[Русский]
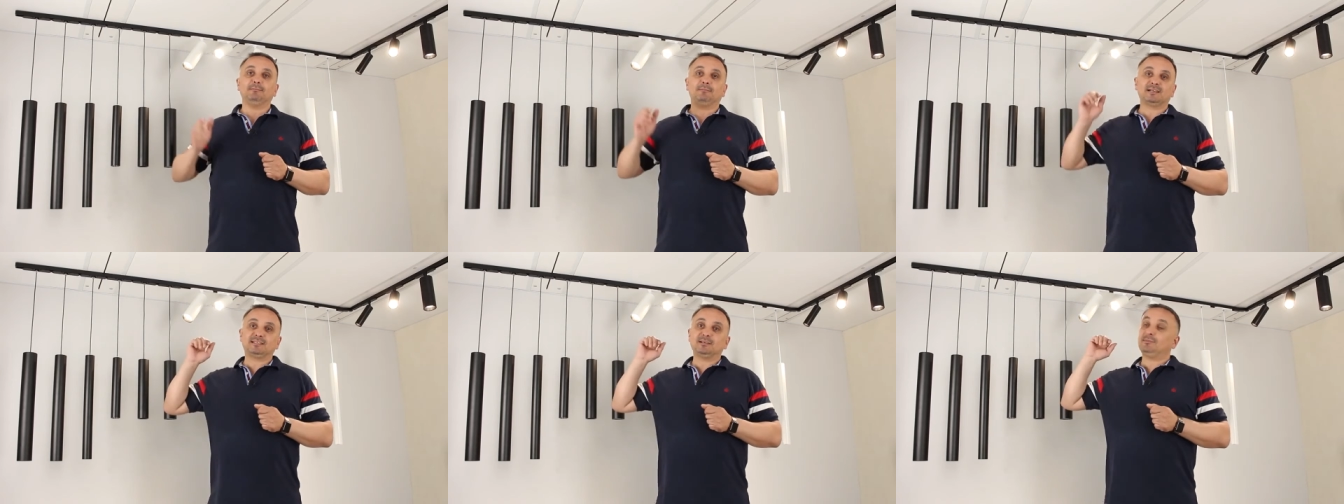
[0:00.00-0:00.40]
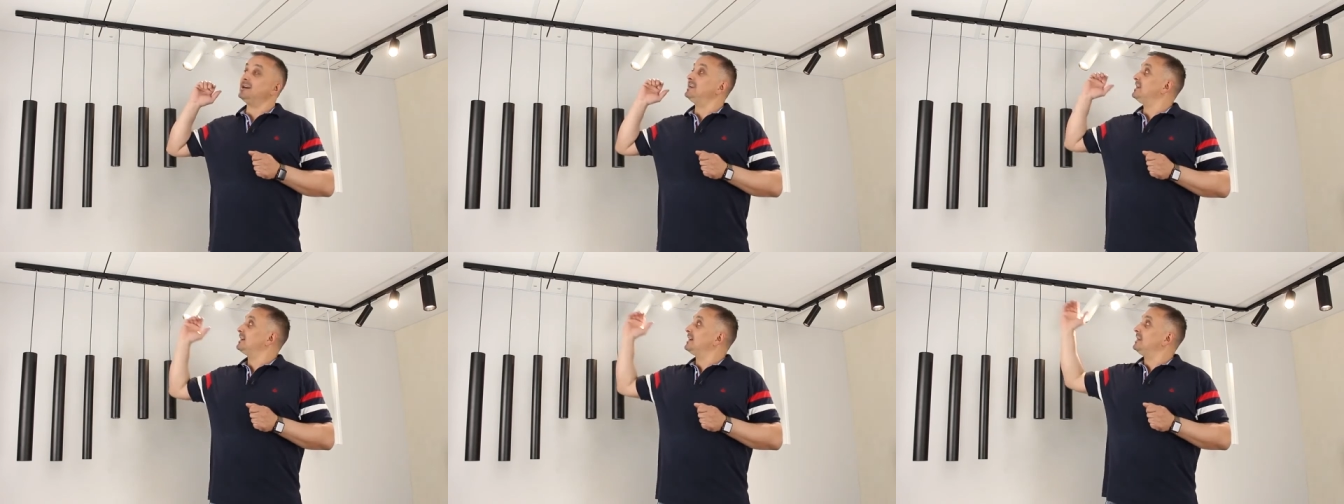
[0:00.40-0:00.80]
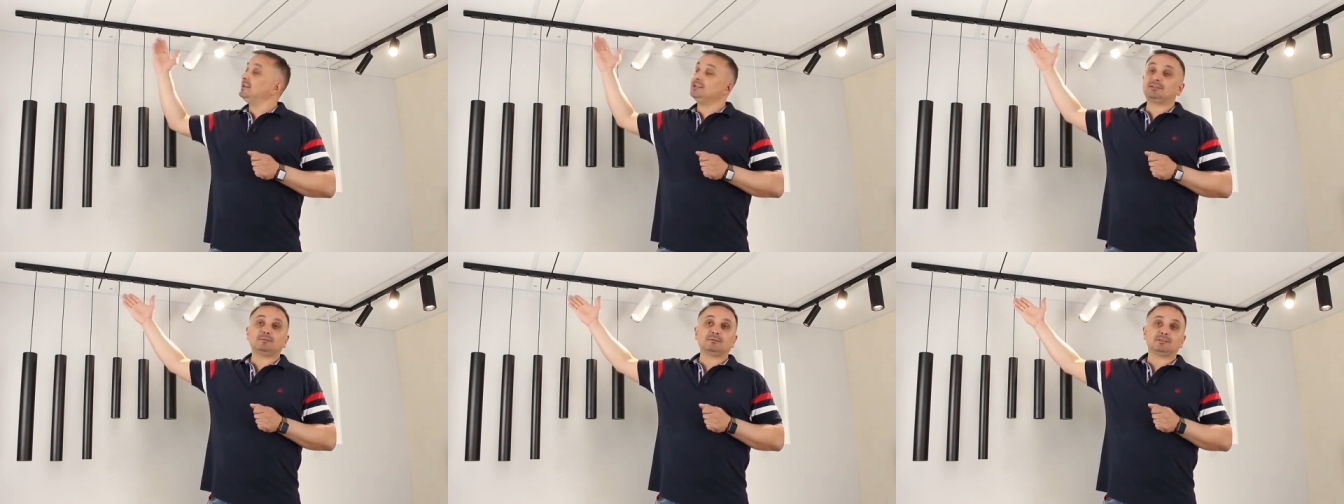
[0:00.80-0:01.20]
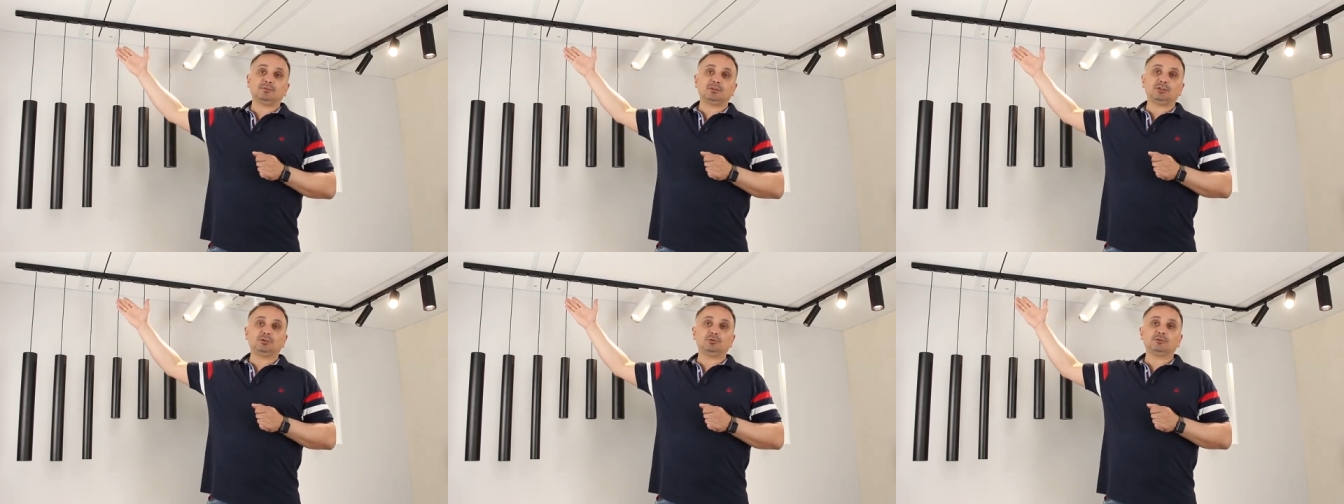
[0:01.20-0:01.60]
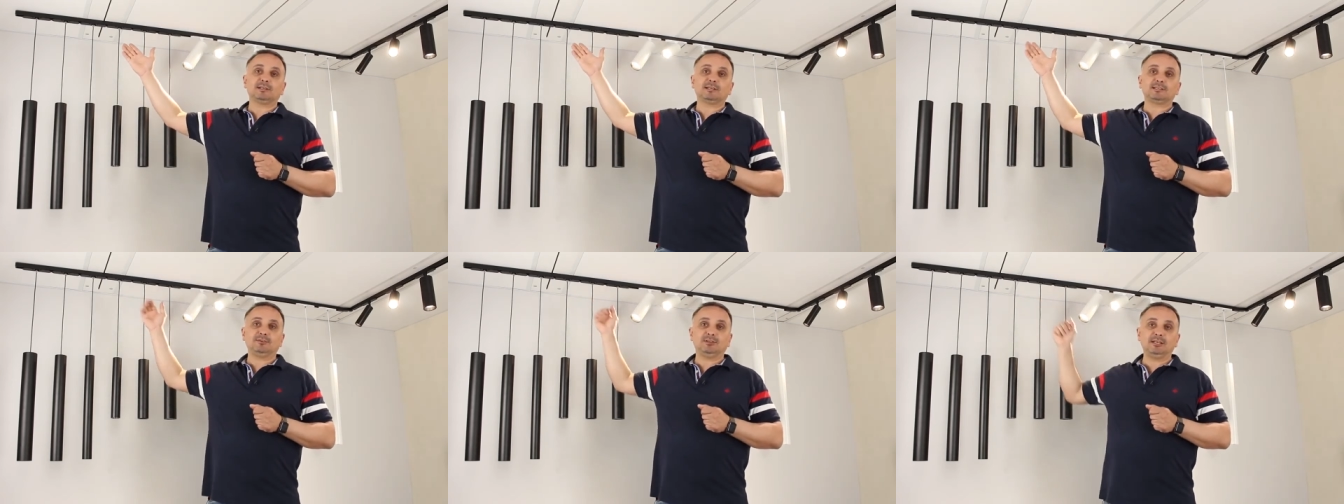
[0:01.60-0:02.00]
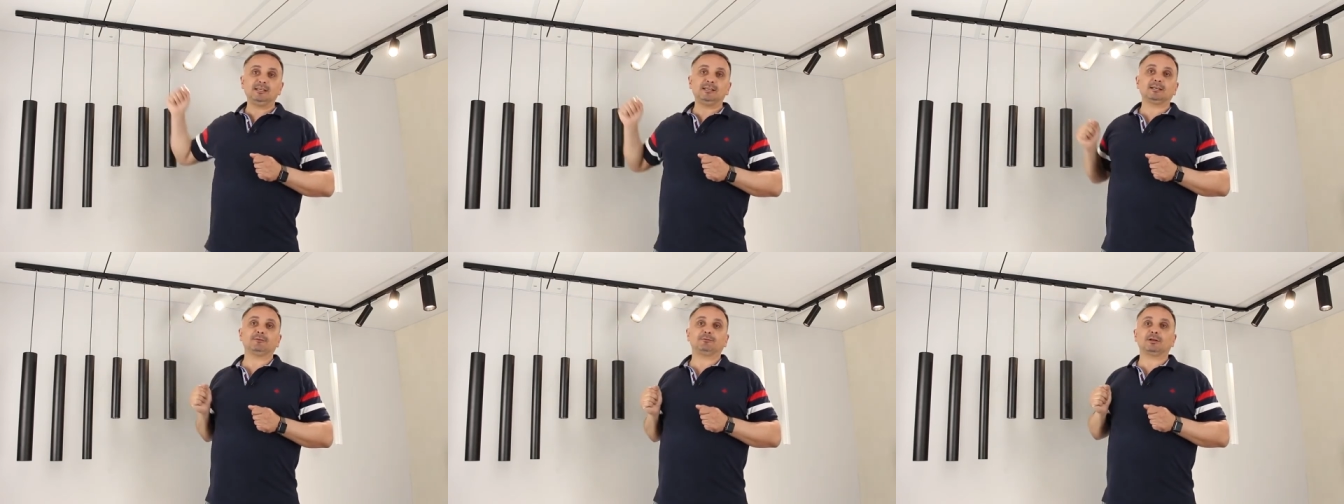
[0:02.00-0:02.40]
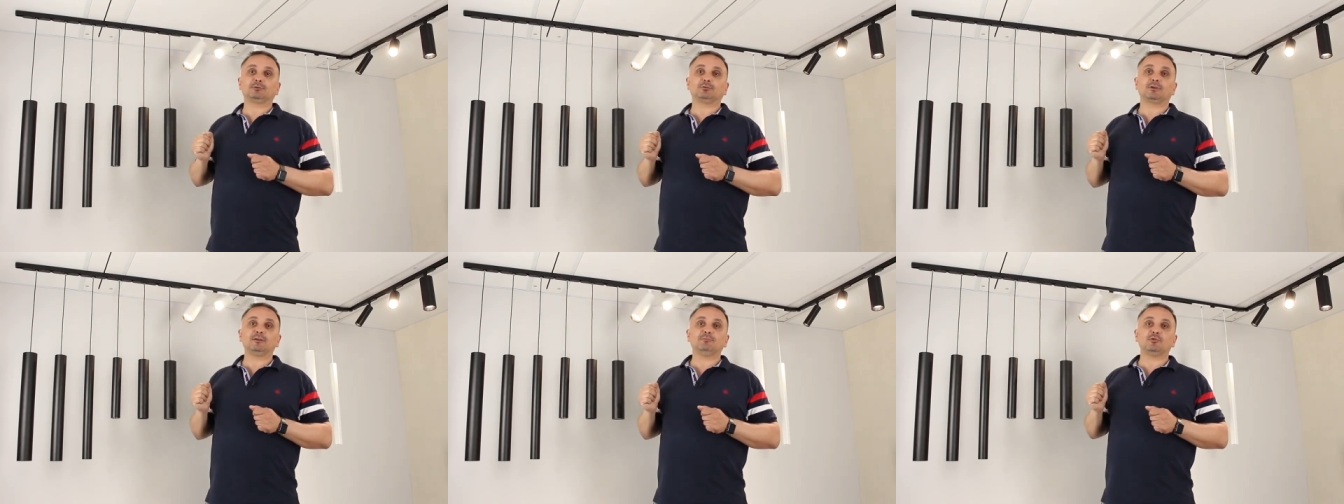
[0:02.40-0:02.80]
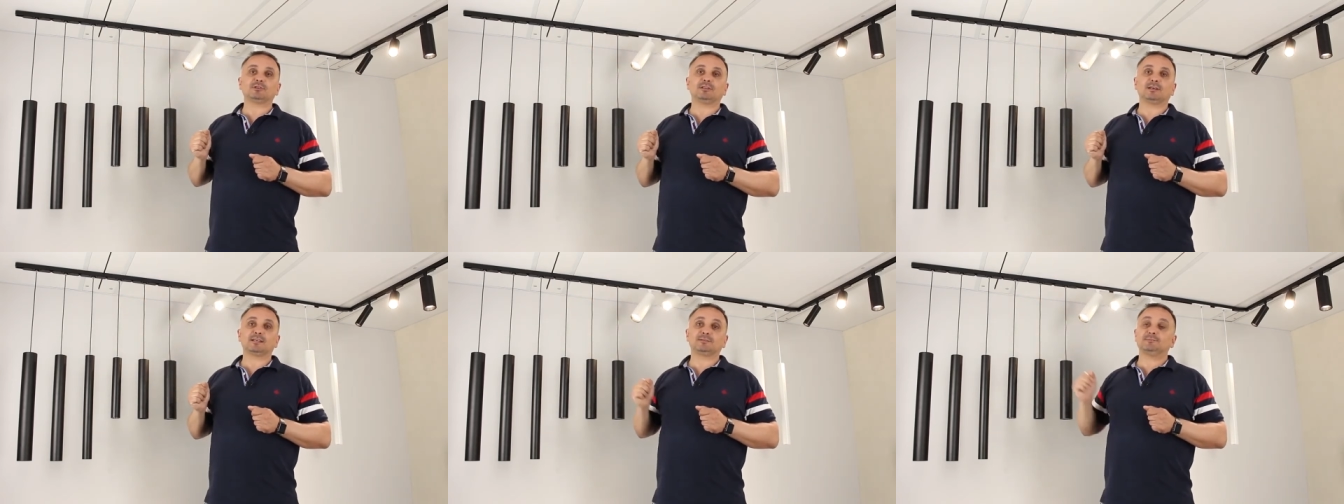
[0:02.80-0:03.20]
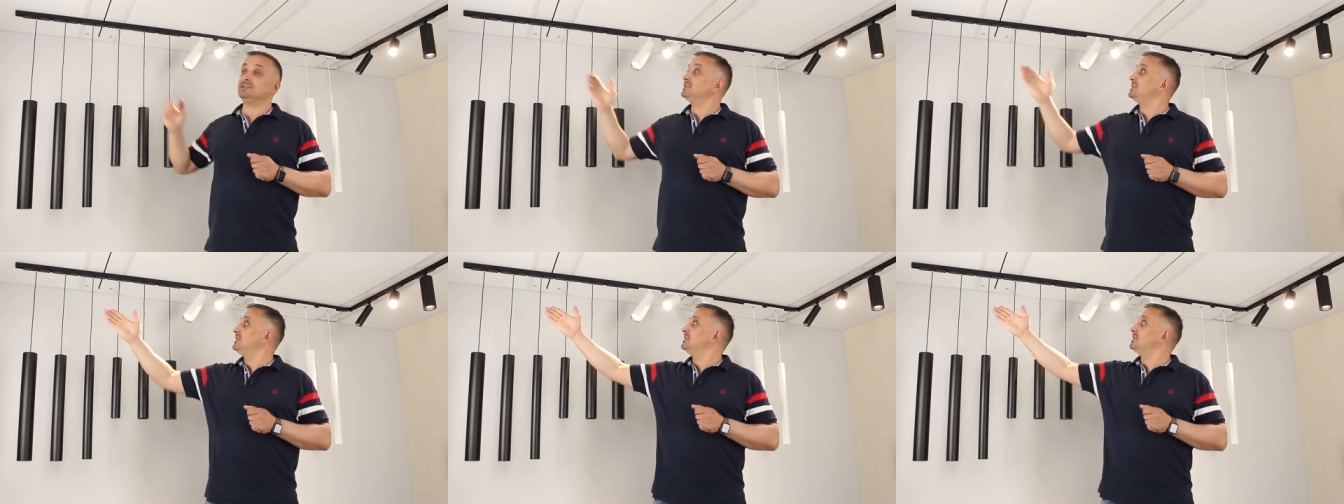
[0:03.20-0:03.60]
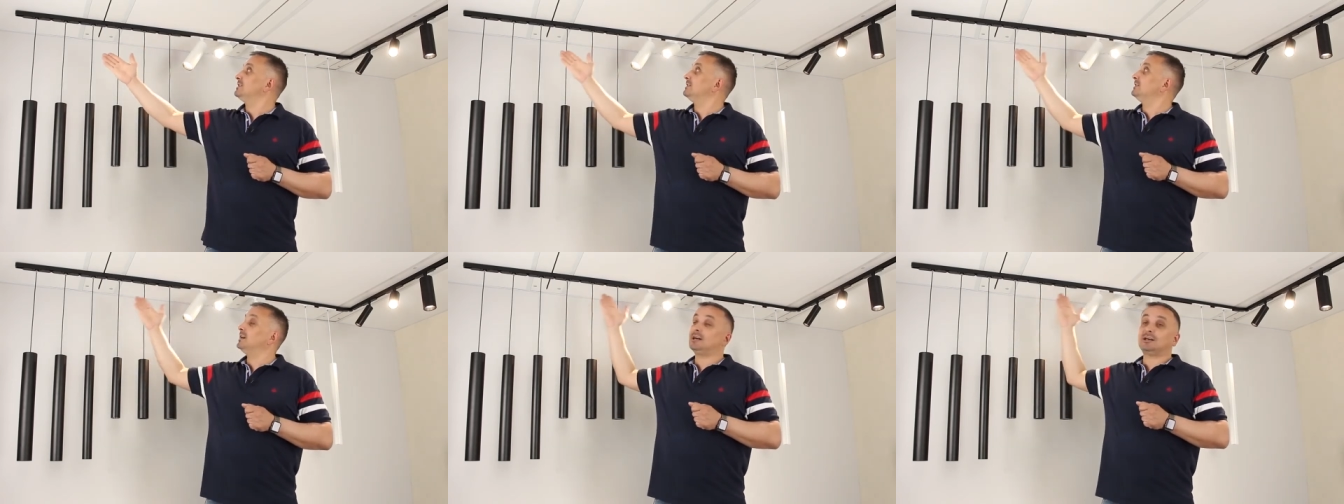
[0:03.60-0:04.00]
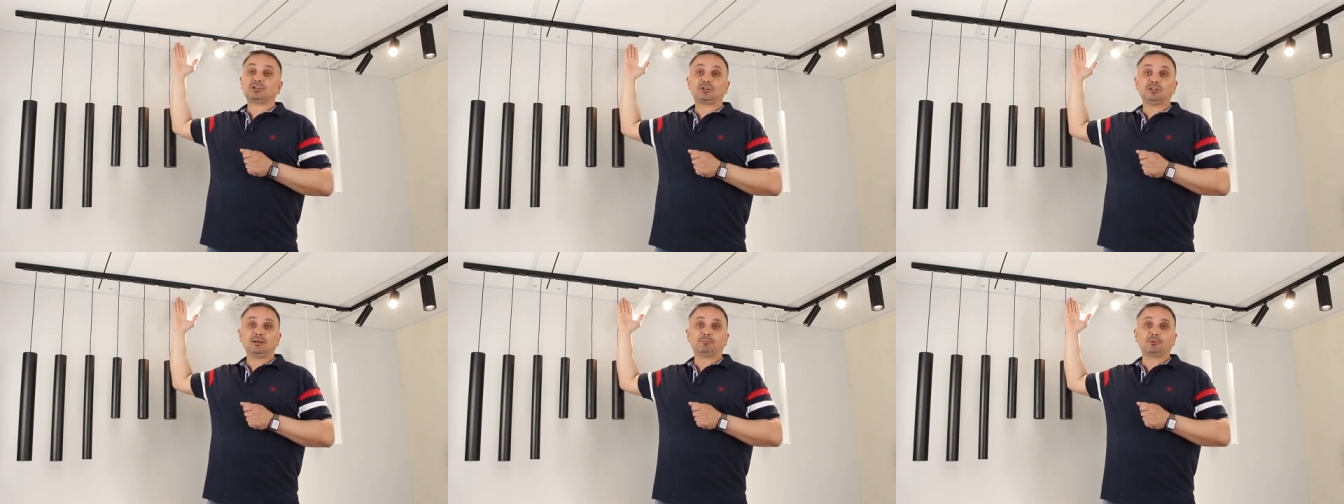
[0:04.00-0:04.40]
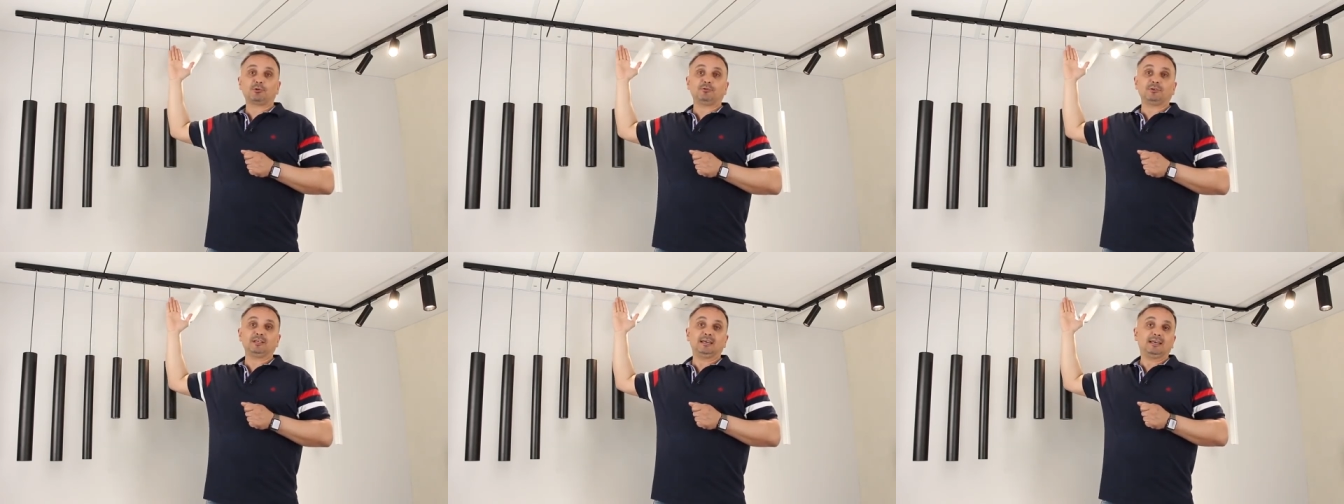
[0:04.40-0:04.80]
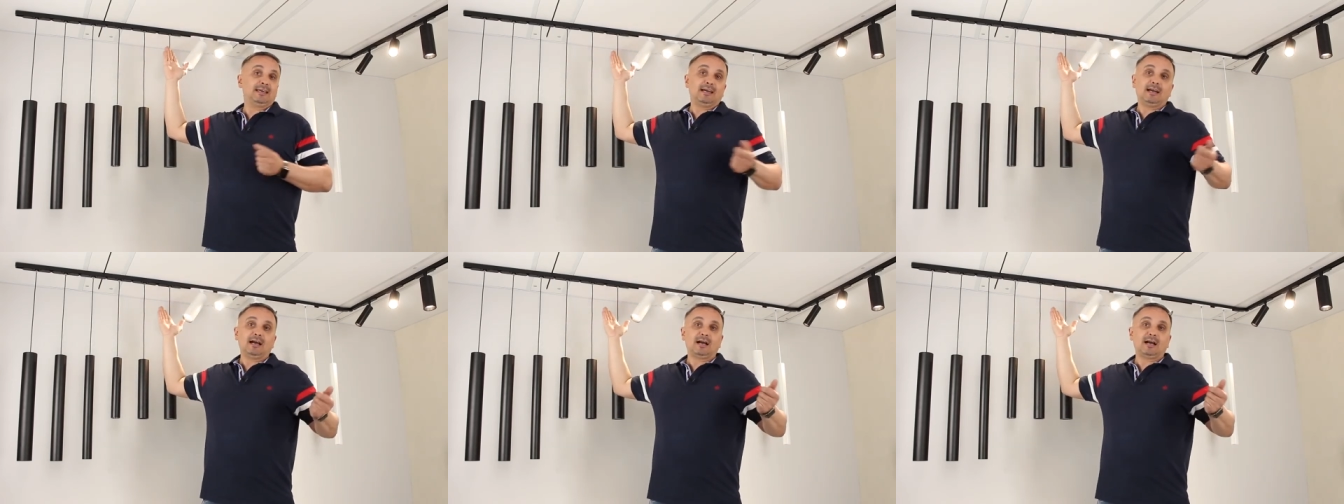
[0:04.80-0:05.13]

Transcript: Максимальное количество светодиодных светильников, которые можно разместить на шинопроводе,